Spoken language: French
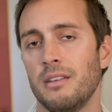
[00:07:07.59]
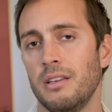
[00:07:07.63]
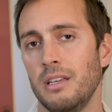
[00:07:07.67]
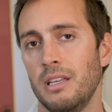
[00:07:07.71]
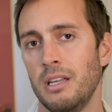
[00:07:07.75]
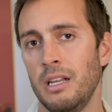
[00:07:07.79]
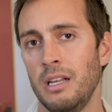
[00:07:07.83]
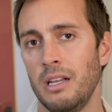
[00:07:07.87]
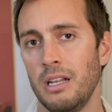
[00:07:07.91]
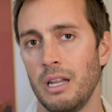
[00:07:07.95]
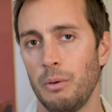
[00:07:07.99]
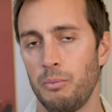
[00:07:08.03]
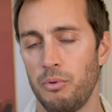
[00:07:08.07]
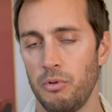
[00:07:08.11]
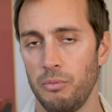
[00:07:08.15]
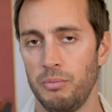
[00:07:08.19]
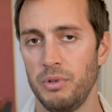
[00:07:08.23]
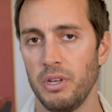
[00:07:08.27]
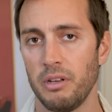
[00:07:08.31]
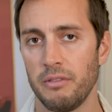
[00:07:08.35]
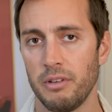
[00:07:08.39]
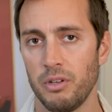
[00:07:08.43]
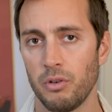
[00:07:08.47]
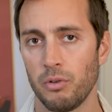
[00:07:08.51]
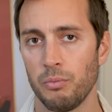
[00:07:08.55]
et la plus
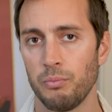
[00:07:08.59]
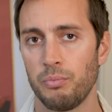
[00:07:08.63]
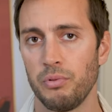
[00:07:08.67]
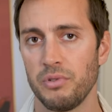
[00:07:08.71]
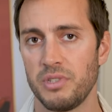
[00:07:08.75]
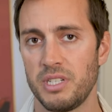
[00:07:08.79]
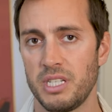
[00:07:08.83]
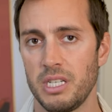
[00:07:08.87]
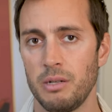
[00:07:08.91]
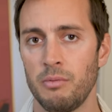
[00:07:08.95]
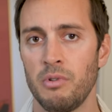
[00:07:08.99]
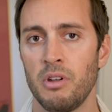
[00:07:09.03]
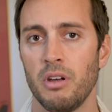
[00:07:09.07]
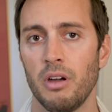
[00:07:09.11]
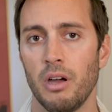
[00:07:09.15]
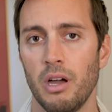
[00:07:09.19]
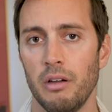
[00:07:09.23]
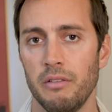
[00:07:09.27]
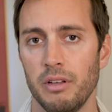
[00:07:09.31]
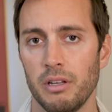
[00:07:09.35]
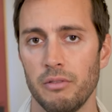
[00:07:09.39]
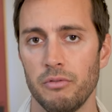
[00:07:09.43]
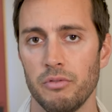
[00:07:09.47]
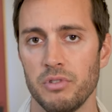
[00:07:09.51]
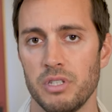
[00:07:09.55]
bienveillante possible
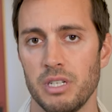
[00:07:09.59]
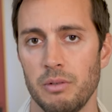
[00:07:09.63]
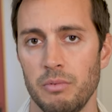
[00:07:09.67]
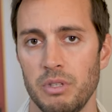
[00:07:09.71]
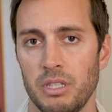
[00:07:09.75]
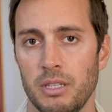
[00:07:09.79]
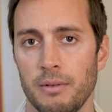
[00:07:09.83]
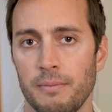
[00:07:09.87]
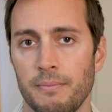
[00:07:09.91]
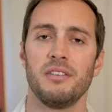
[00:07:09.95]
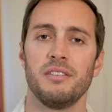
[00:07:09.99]
avec vos amis.